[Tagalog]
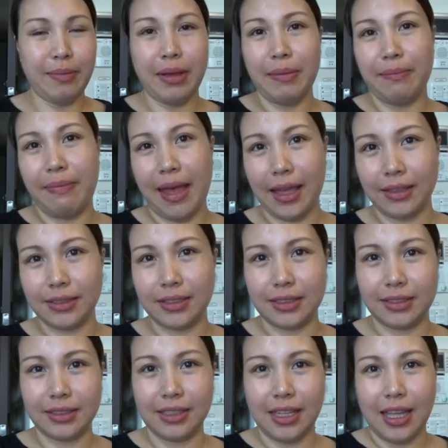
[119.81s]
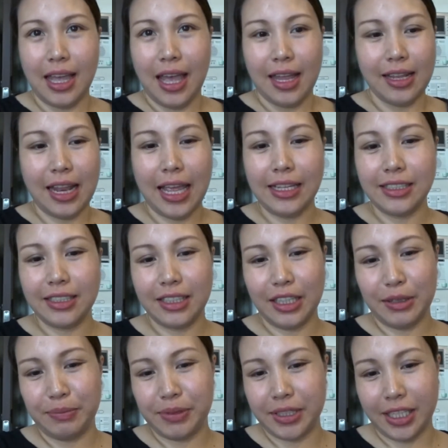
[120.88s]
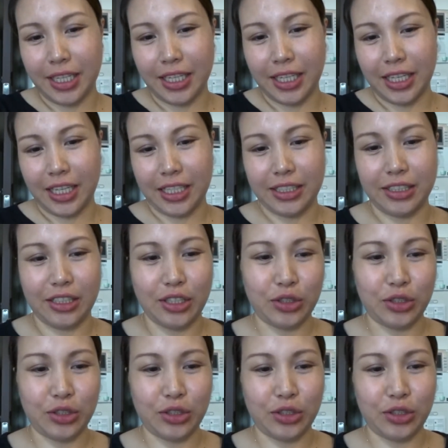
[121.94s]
mga bags. Next lipstick is